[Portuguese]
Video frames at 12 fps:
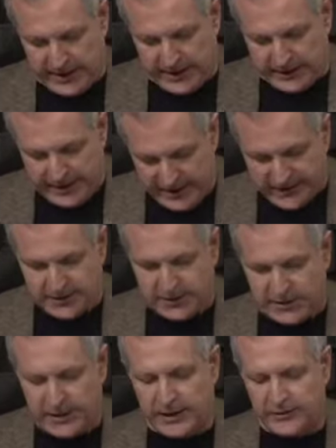
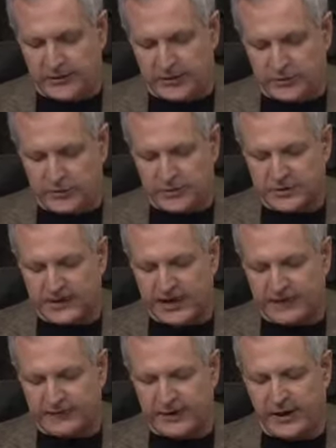nesse ano a
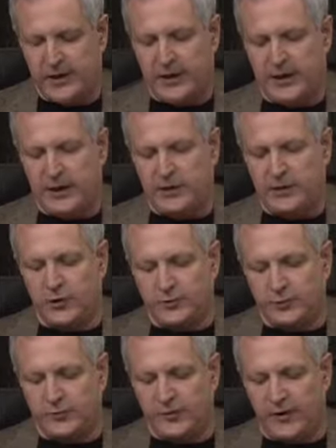Iugoslávia ganhou
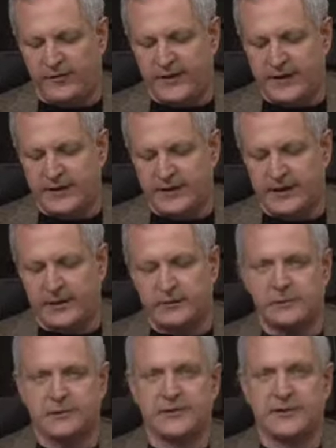por 9 a 0
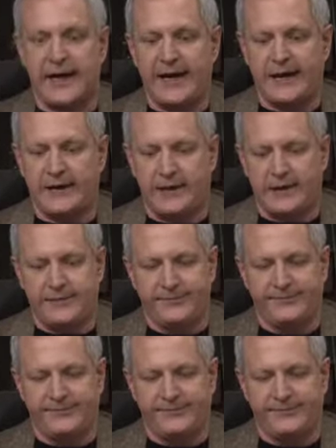do Zaire.